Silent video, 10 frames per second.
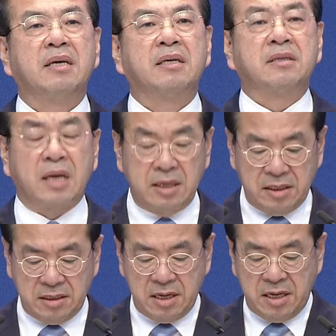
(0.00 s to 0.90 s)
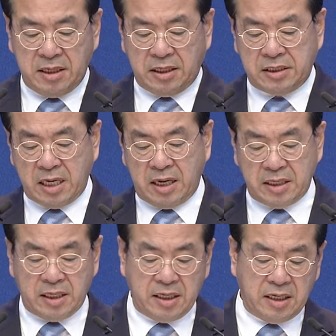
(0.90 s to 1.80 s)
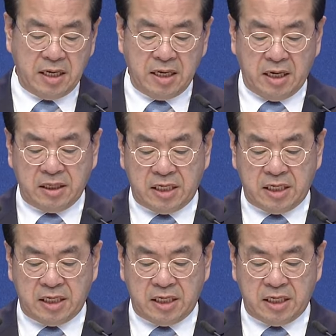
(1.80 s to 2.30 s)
그때는 이제 이